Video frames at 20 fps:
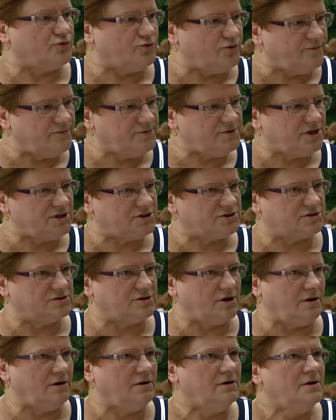również
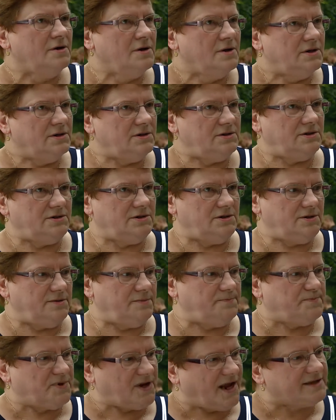do y,
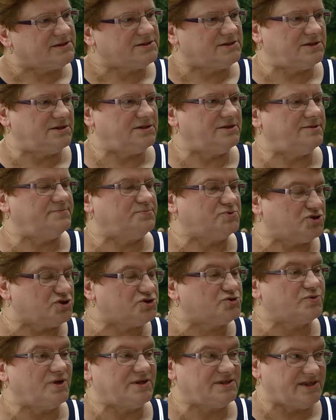pracy
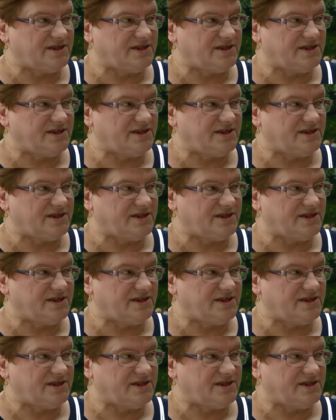przyszłej